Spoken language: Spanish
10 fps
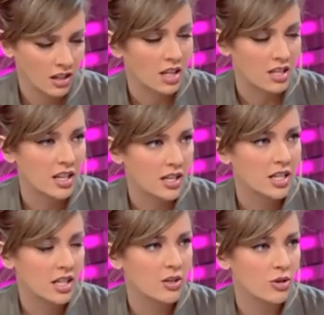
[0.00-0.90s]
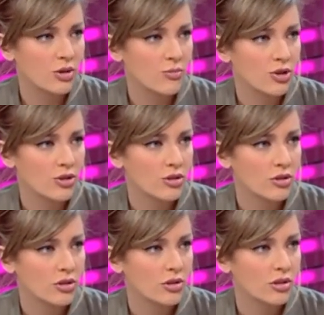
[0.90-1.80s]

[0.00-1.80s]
Que sí, que sí que lo somos. ¿Eh?